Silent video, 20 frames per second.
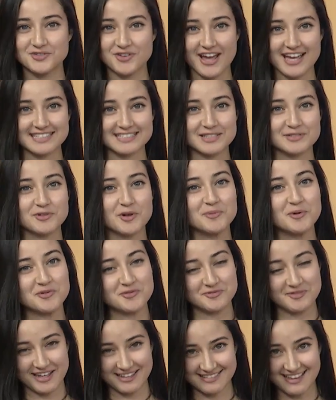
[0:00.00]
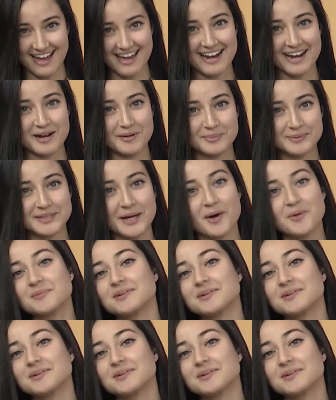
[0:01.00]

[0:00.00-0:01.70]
festas vão movimentar a capital